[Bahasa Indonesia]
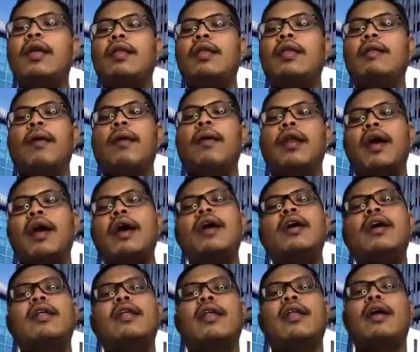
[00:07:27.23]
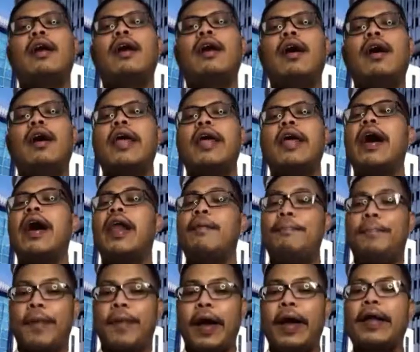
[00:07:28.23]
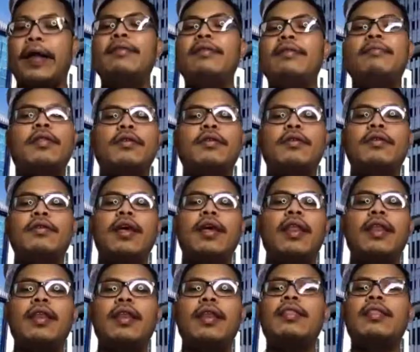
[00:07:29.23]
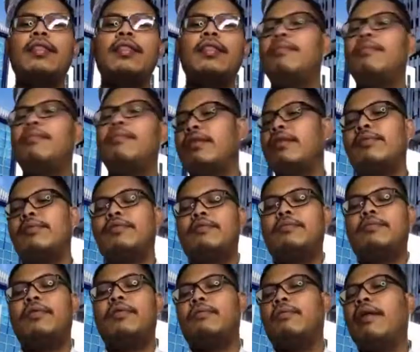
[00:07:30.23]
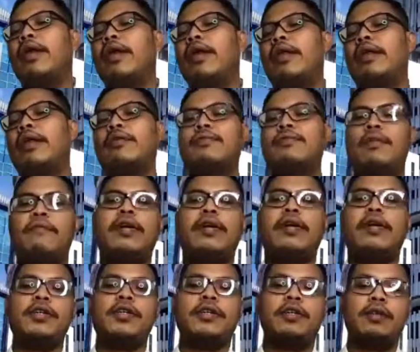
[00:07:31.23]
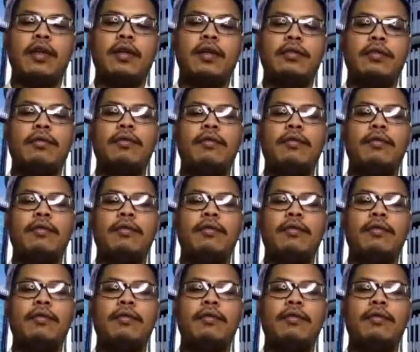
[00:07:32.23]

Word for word: di mana uh, diharapkan metode ini nantinya bisa mensupport marine conservation gitu.